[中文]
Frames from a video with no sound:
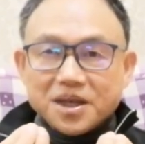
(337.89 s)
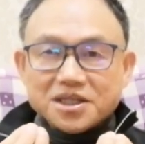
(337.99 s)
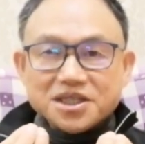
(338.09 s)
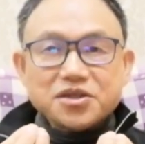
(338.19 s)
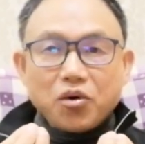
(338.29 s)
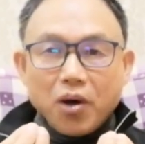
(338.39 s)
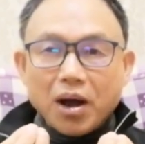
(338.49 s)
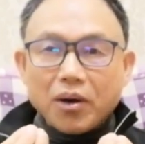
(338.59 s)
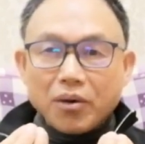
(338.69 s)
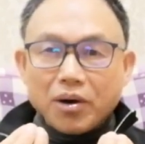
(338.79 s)
这种
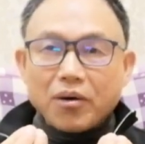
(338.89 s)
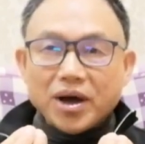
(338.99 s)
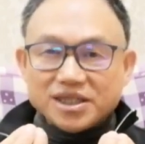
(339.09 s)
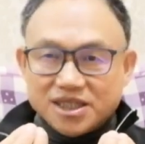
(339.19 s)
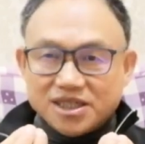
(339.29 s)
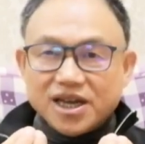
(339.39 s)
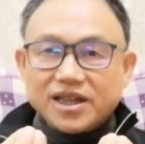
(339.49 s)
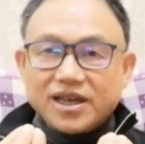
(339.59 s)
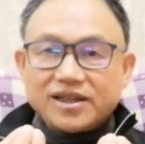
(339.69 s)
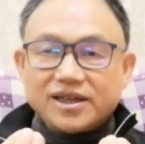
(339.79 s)
宦官文化几
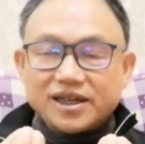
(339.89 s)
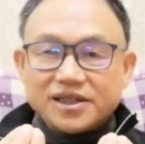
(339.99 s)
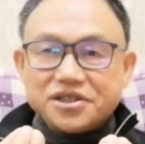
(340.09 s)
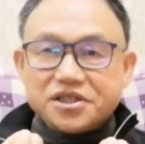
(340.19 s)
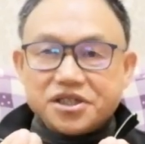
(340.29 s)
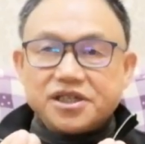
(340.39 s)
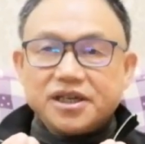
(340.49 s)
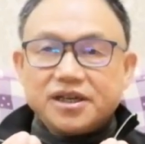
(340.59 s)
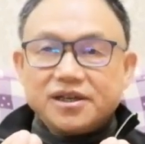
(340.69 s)
千年的根基，